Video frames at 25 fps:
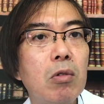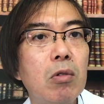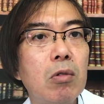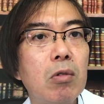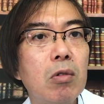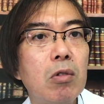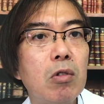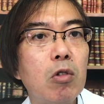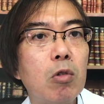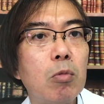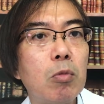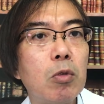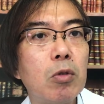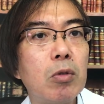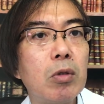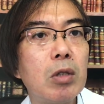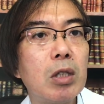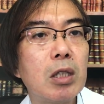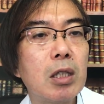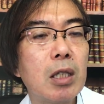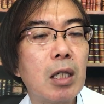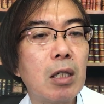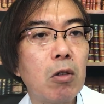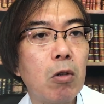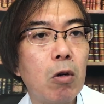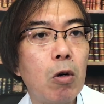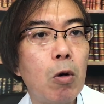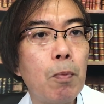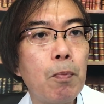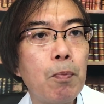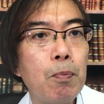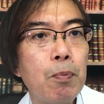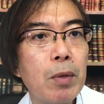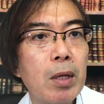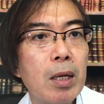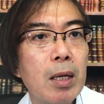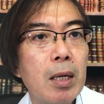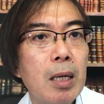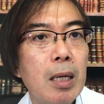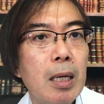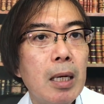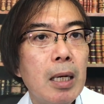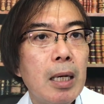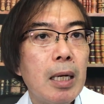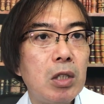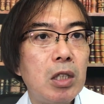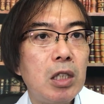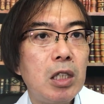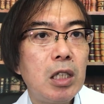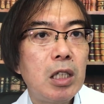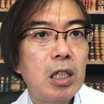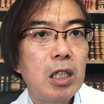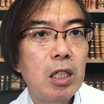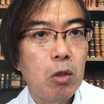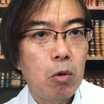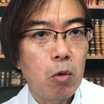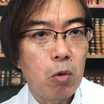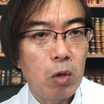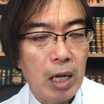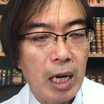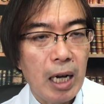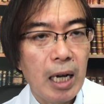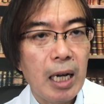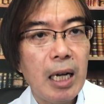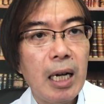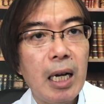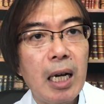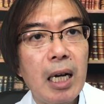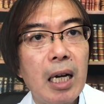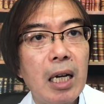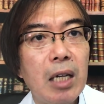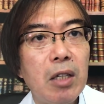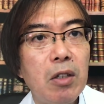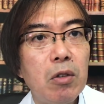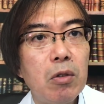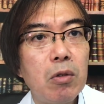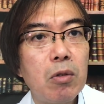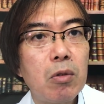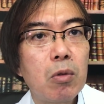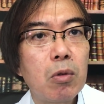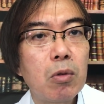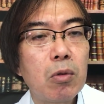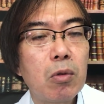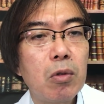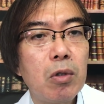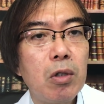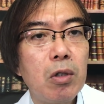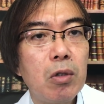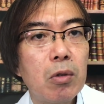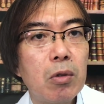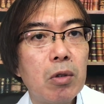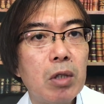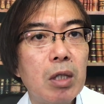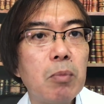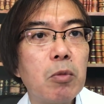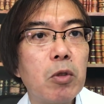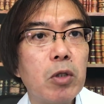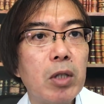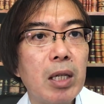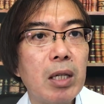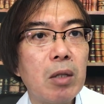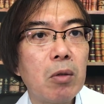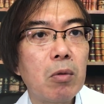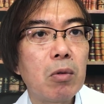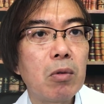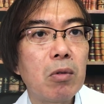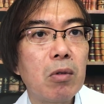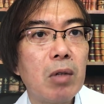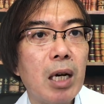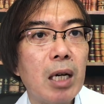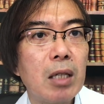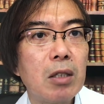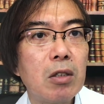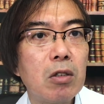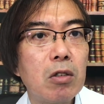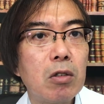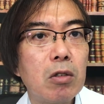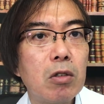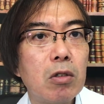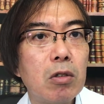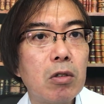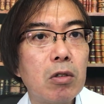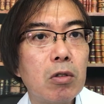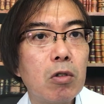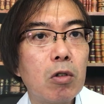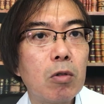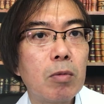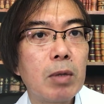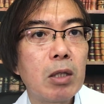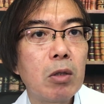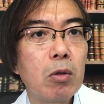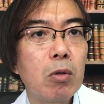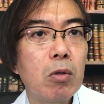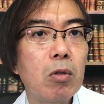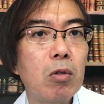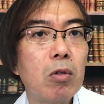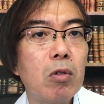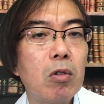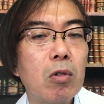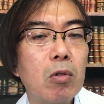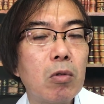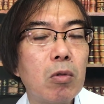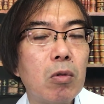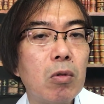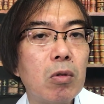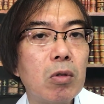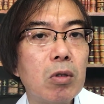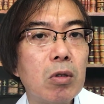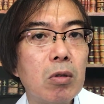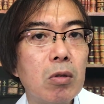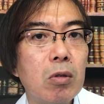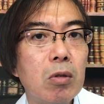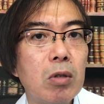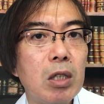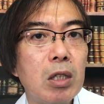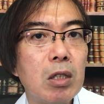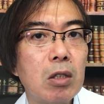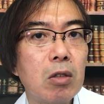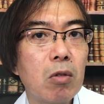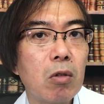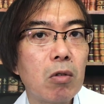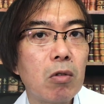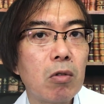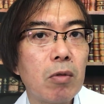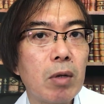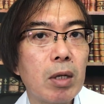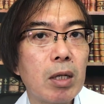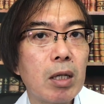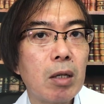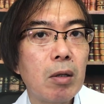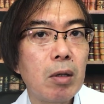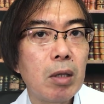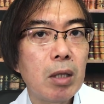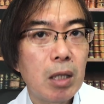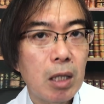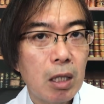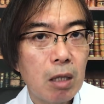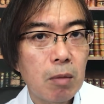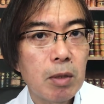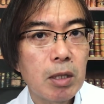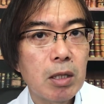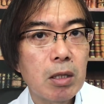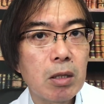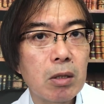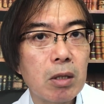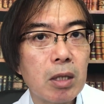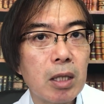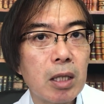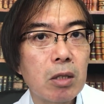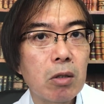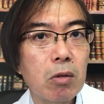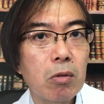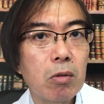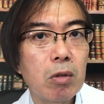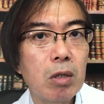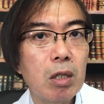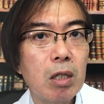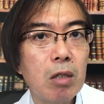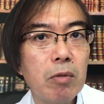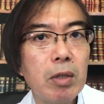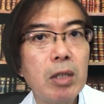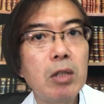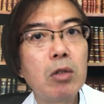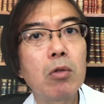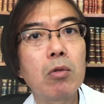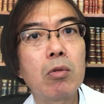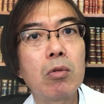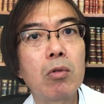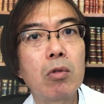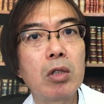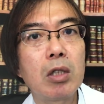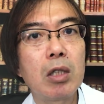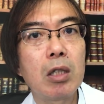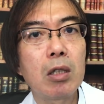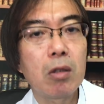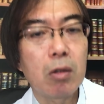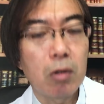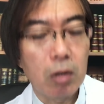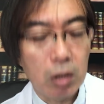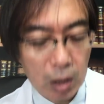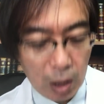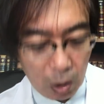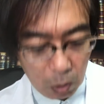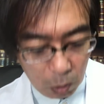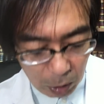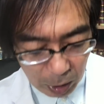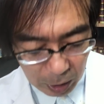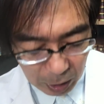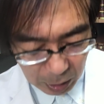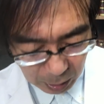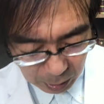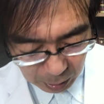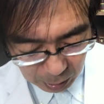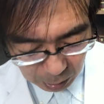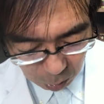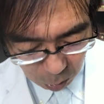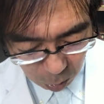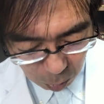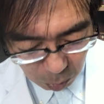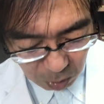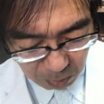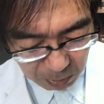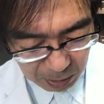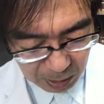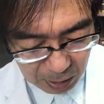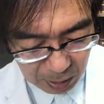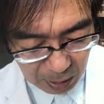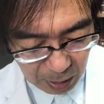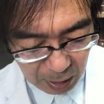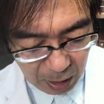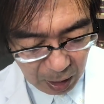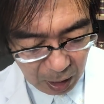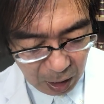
いうふうに思うんですけど時期とかいうことによってもね、この初出走馬の構想率というのは変わってきますんで、その辺はちょっとチェックした方がいいかなと思います。